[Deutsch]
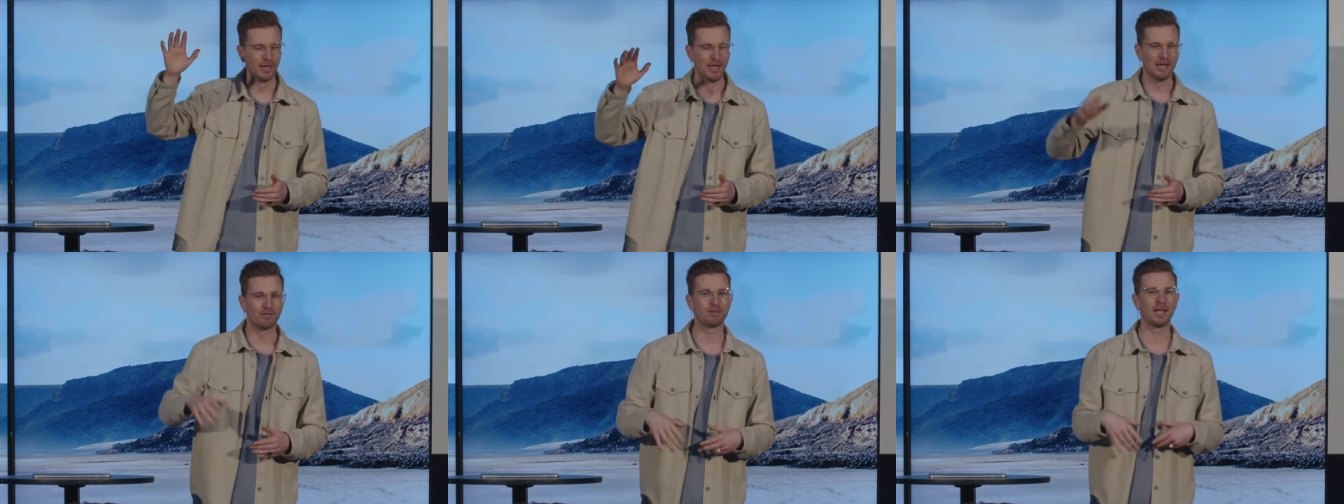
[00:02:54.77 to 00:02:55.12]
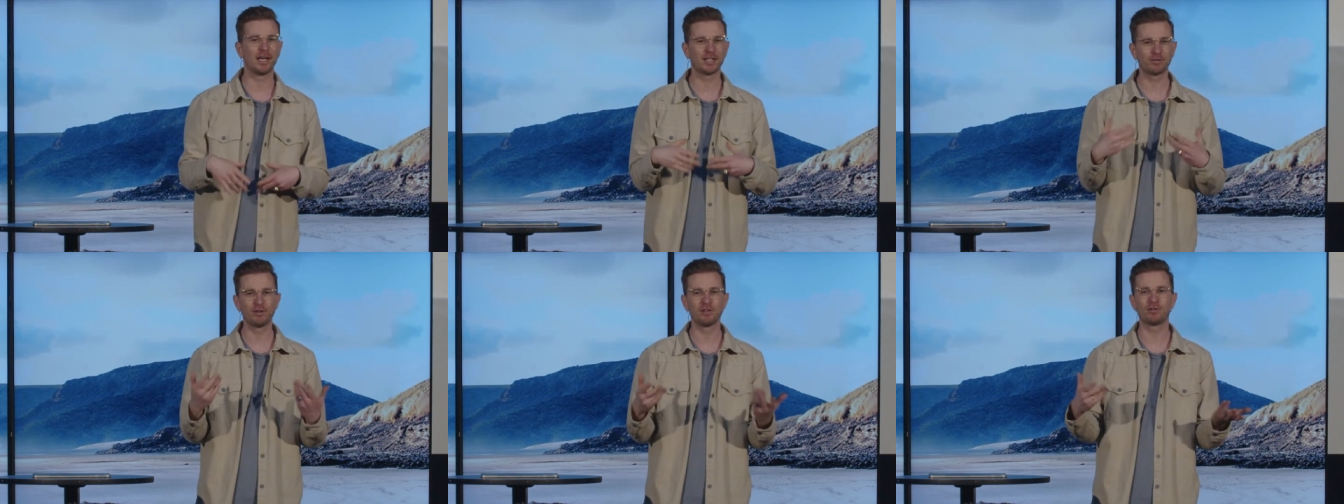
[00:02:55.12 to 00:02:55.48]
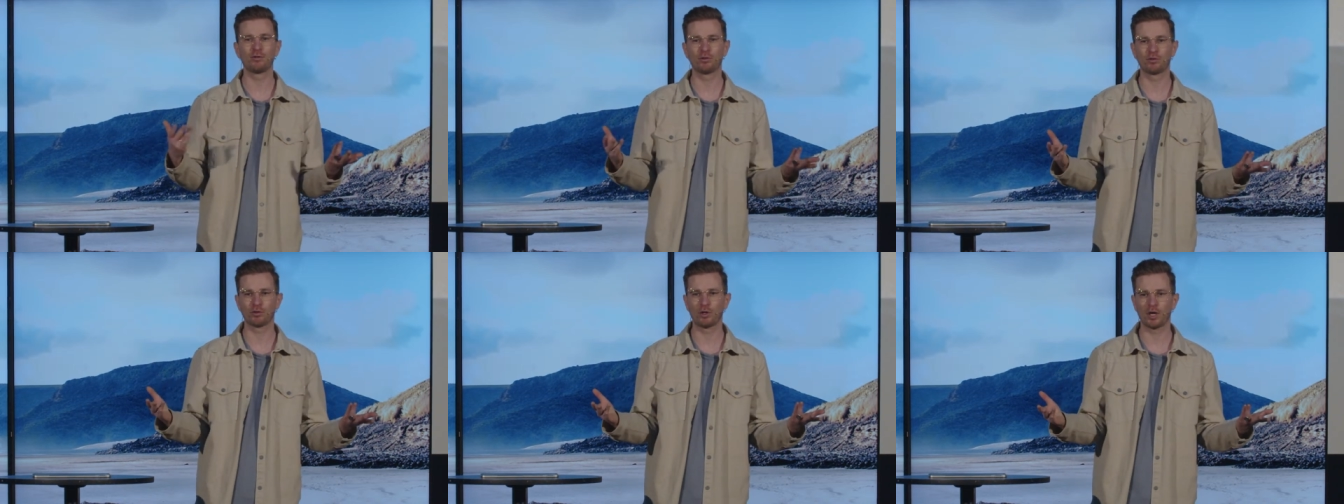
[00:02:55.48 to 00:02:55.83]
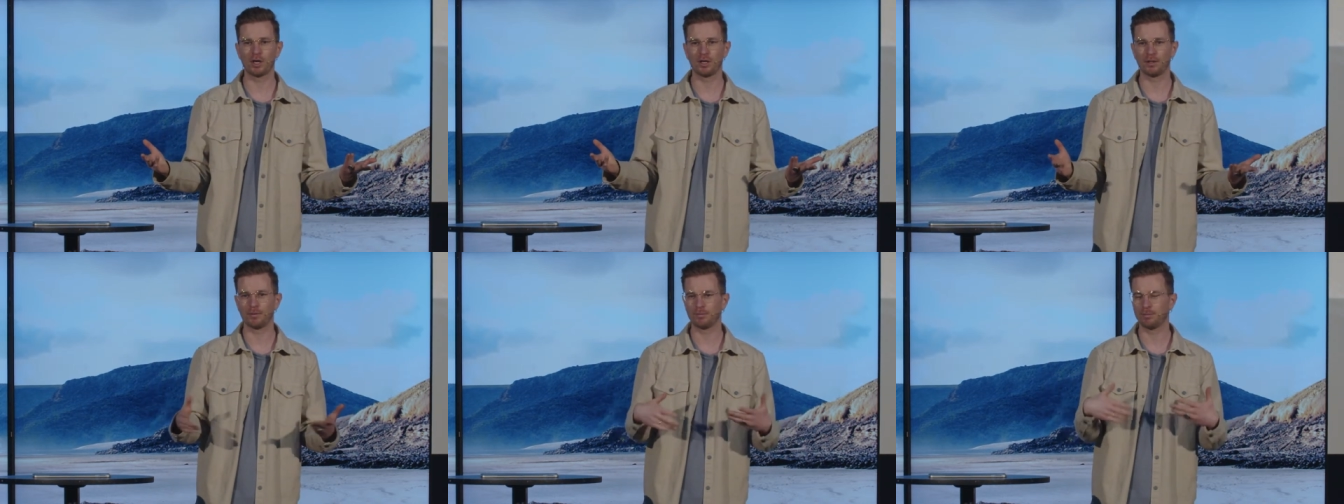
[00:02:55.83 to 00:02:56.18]
Vielleicht willst du
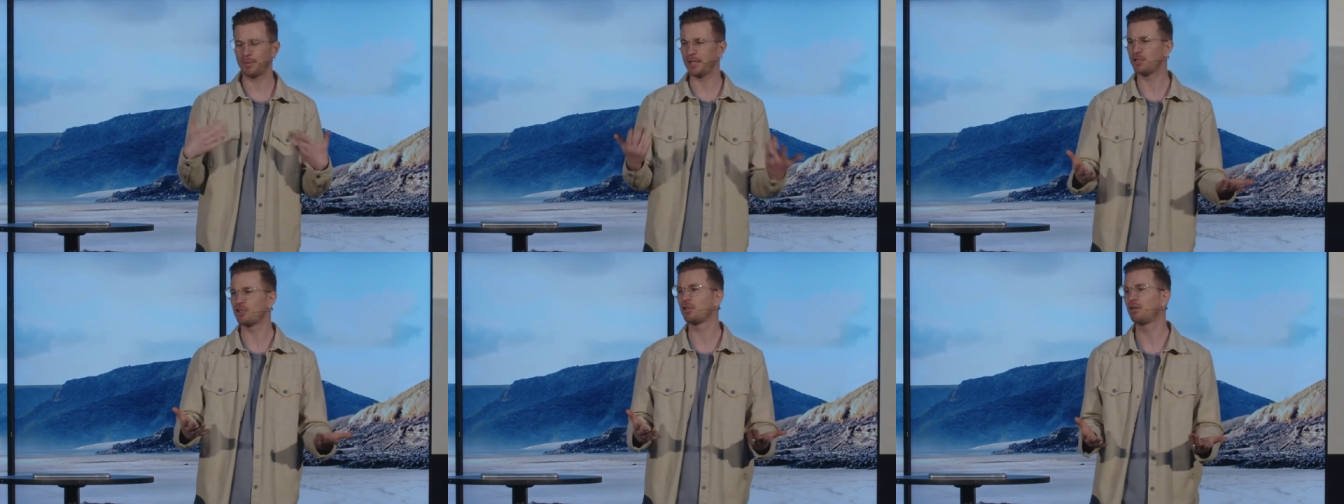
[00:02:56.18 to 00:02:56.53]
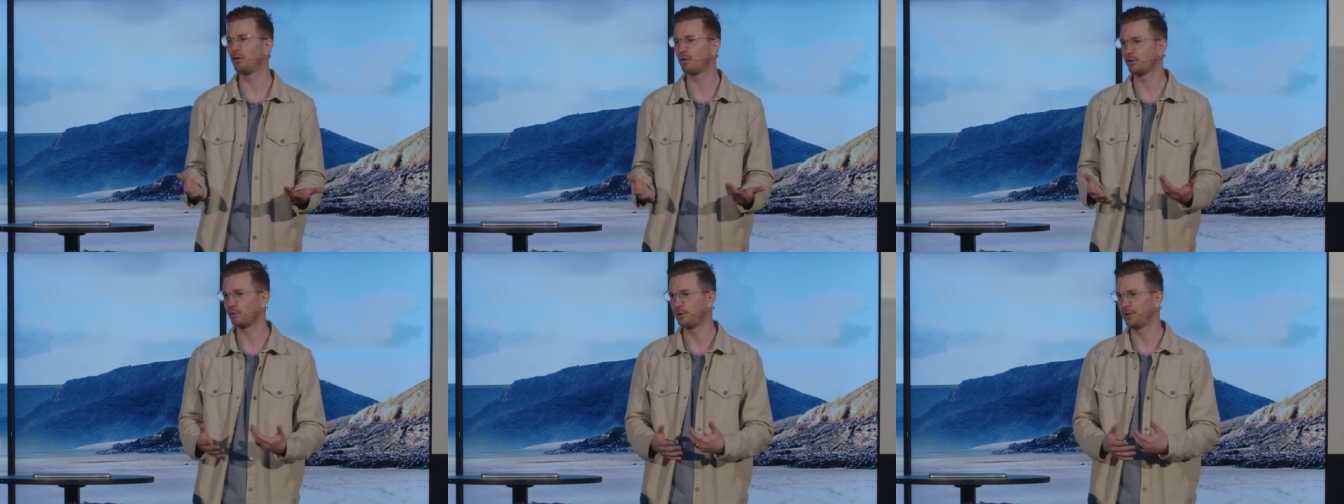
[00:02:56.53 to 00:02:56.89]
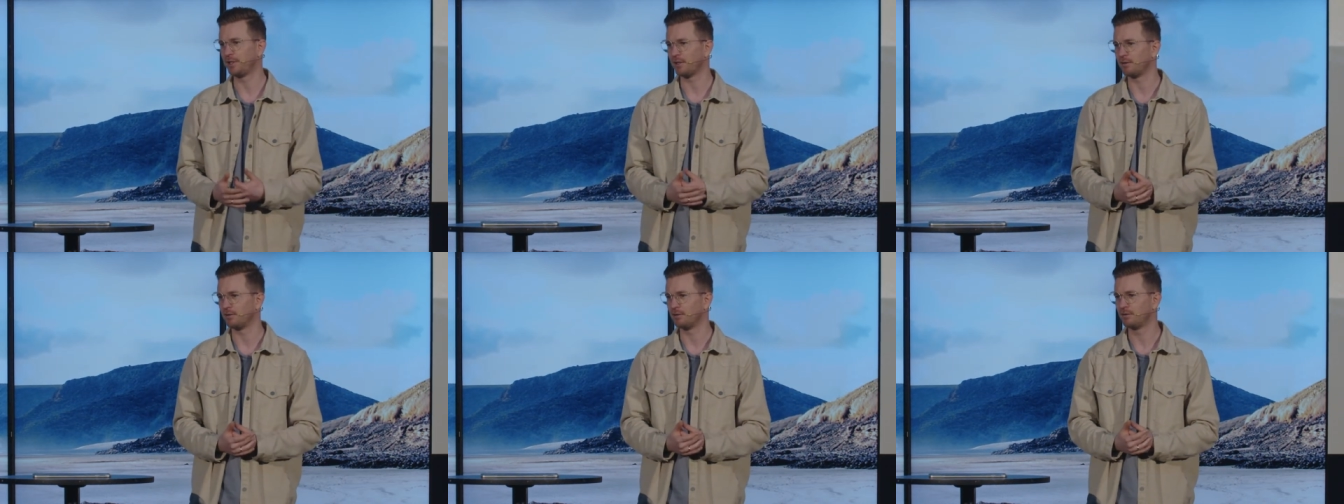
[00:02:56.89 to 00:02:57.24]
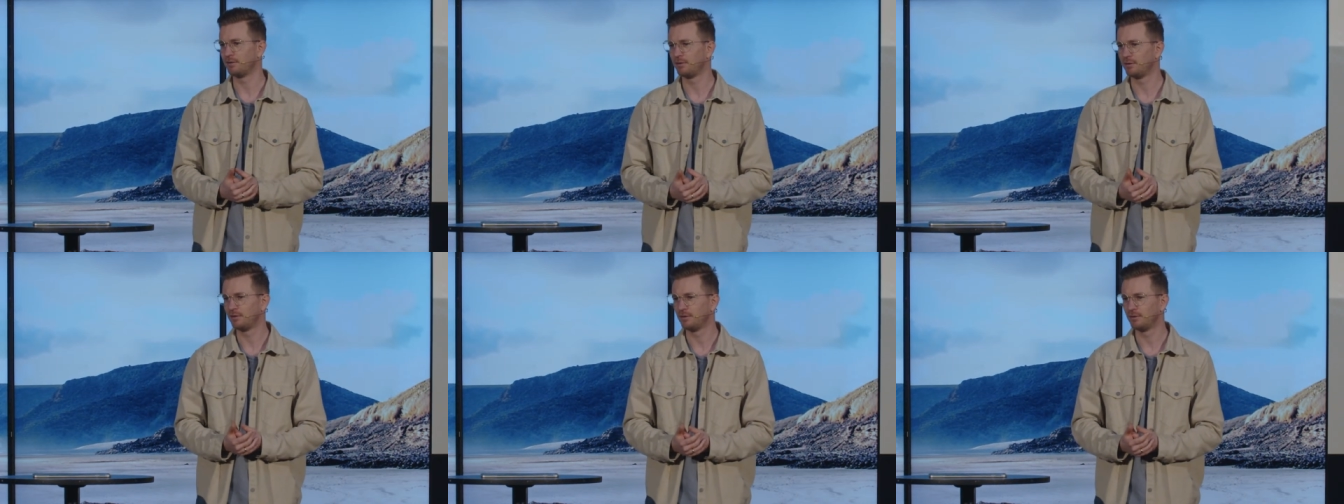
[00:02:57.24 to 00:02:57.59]
sogar Menschen kontrollieren.
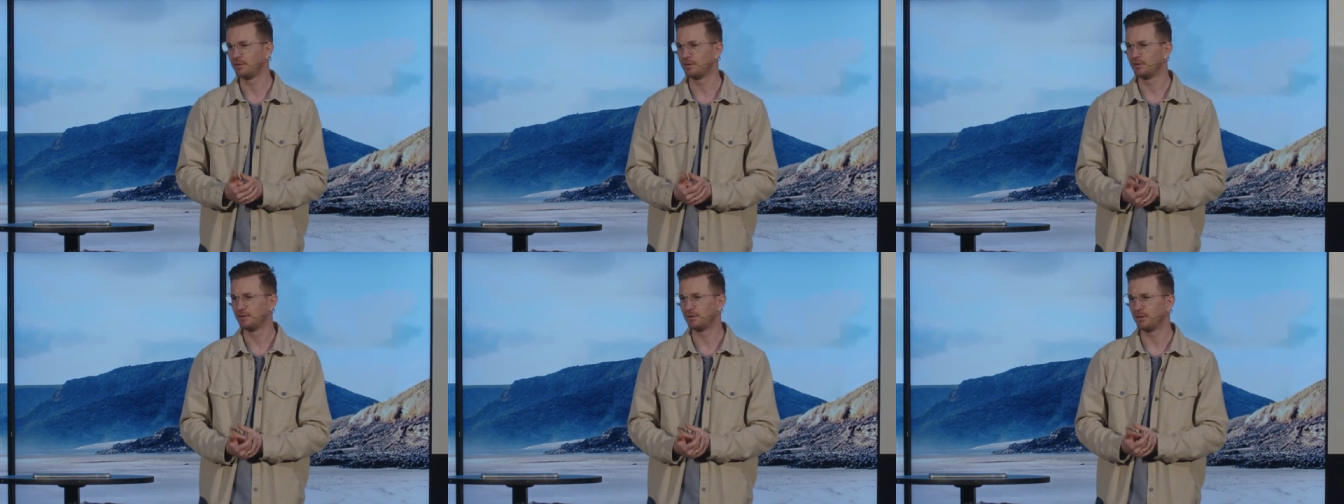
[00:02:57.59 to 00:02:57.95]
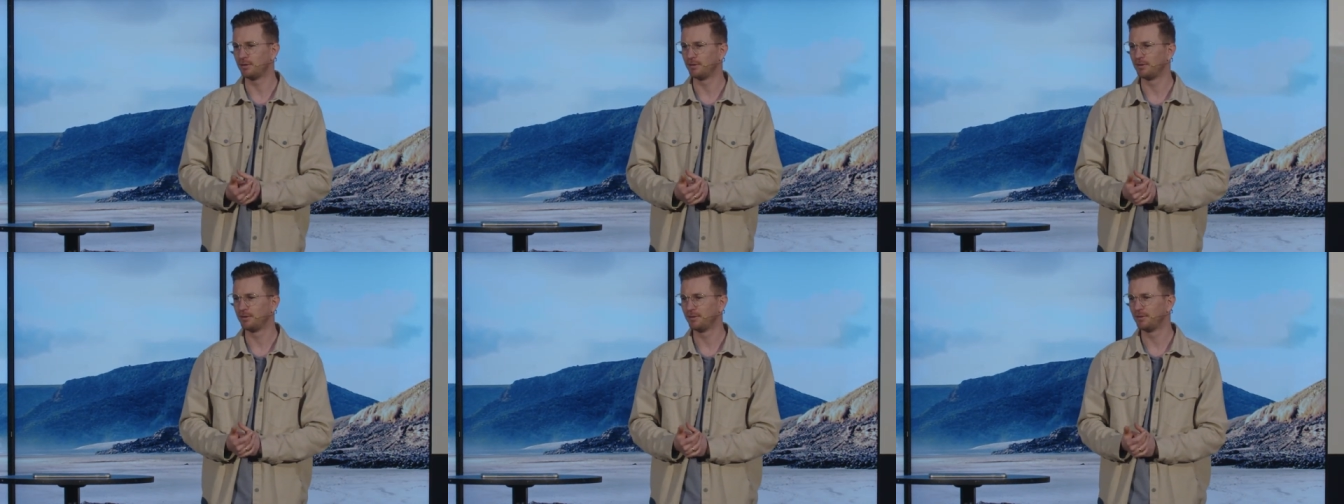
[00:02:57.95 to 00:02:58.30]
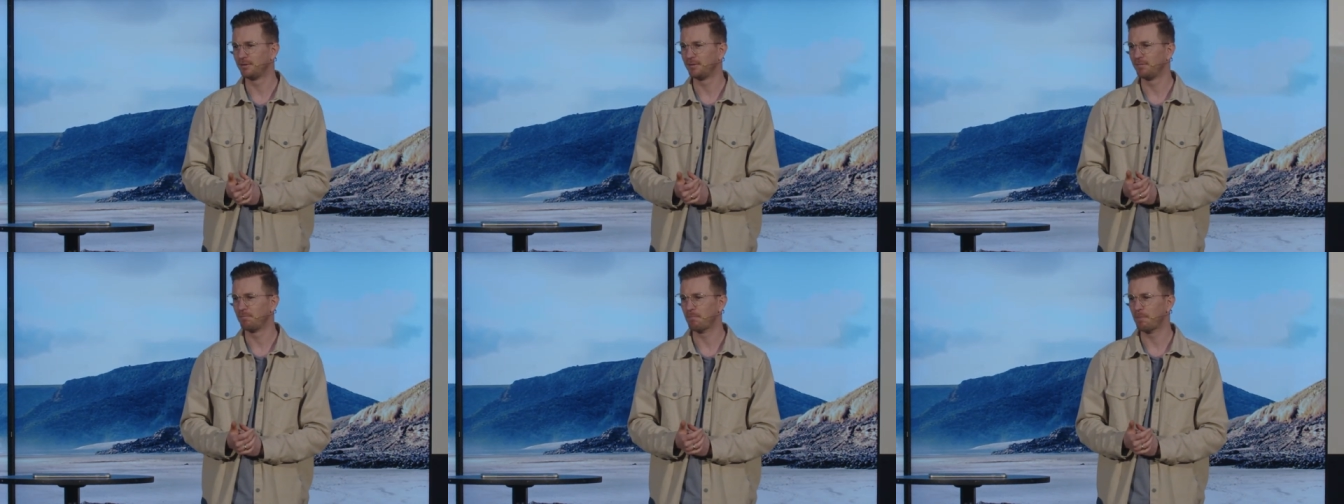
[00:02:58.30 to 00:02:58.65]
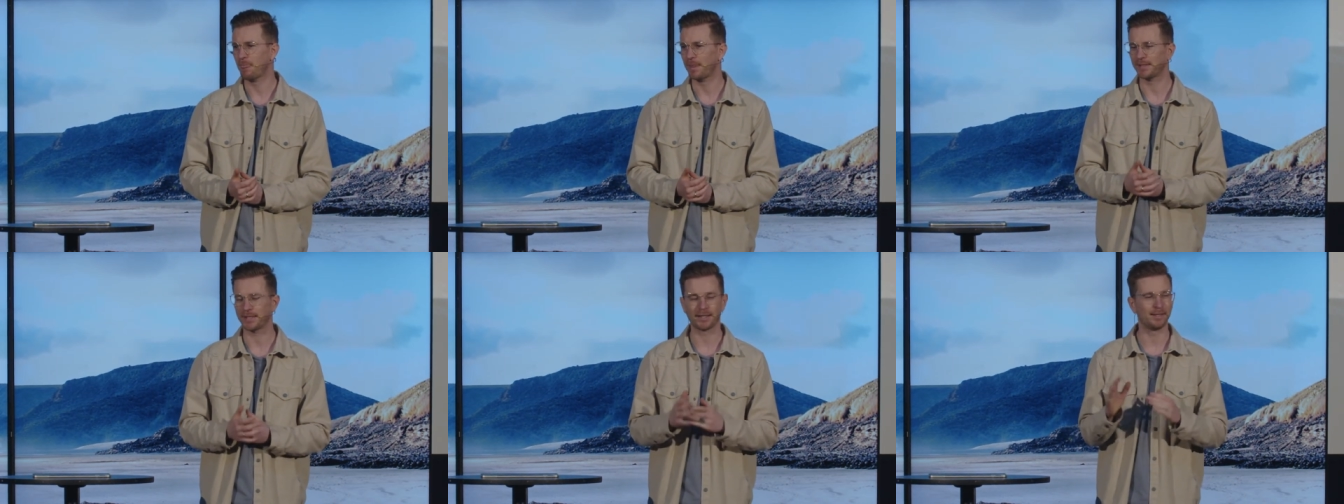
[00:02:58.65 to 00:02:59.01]
Ne?
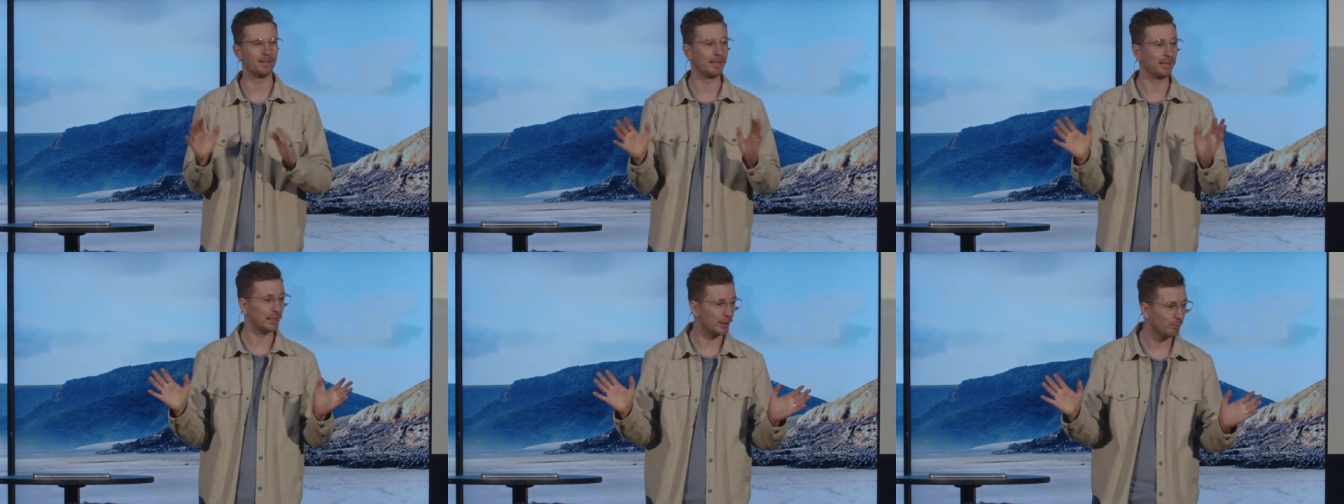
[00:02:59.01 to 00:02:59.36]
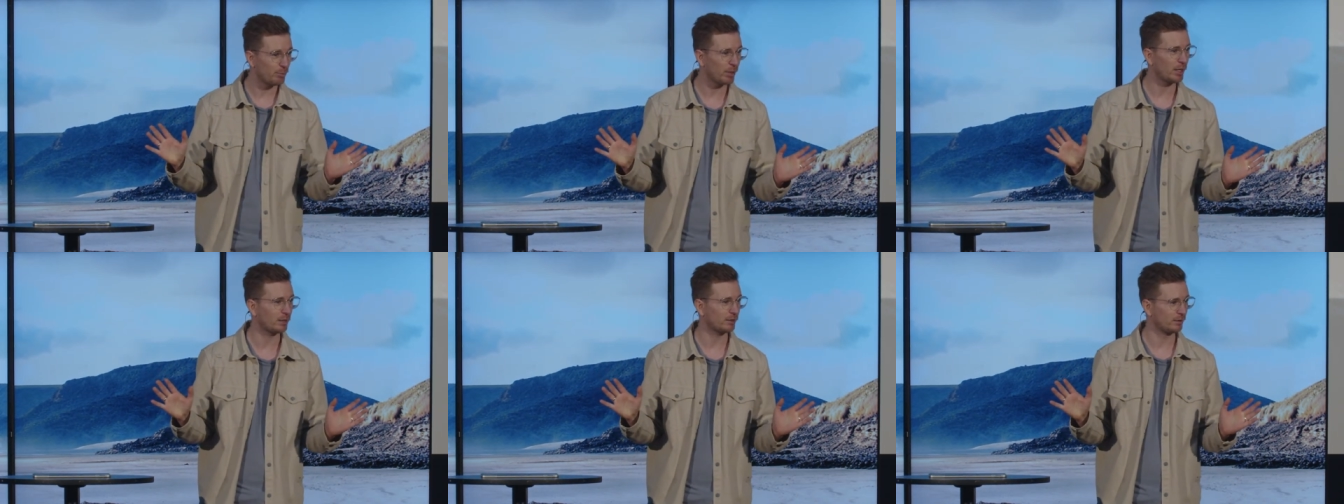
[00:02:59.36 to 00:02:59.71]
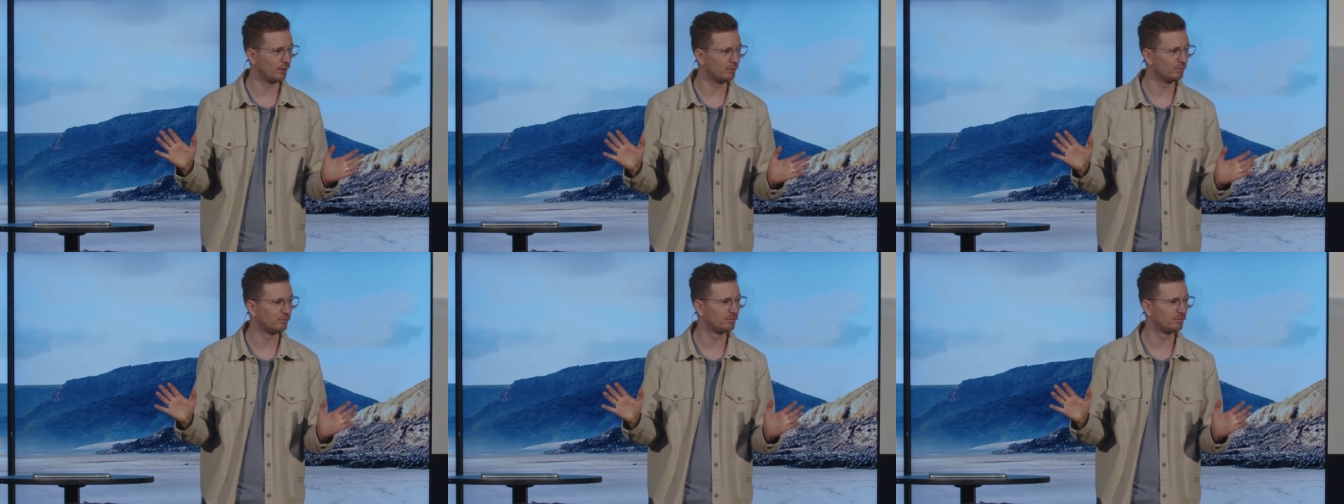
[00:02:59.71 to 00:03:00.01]
Deinen Ehepartner,